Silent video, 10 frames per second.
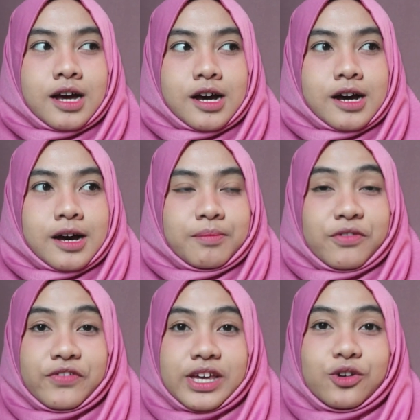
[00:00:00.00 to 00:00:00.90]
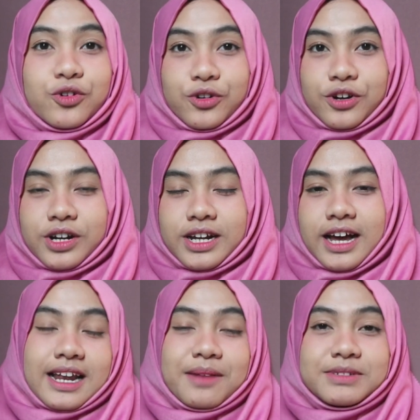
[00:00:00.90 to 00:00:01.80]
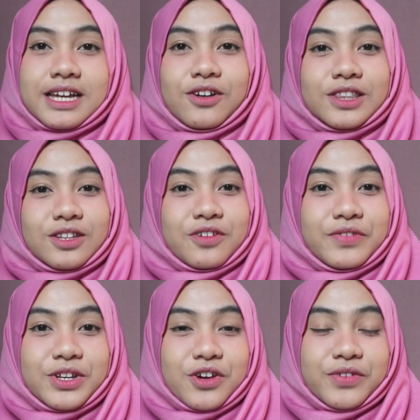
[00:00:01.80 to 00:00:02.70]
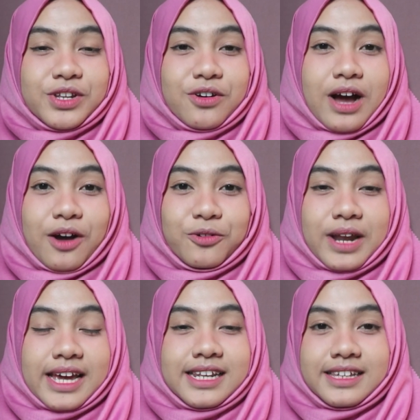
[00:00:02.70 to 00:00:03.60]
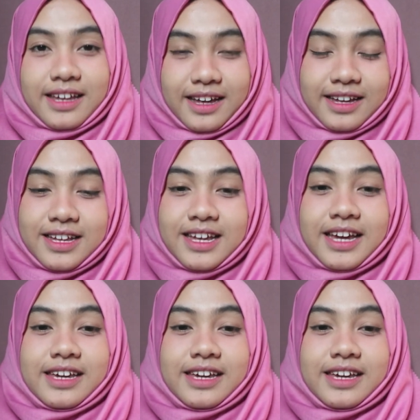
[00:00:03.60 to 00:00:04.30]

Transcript: um, figur, kalian bisa nonton video-video aku lainnya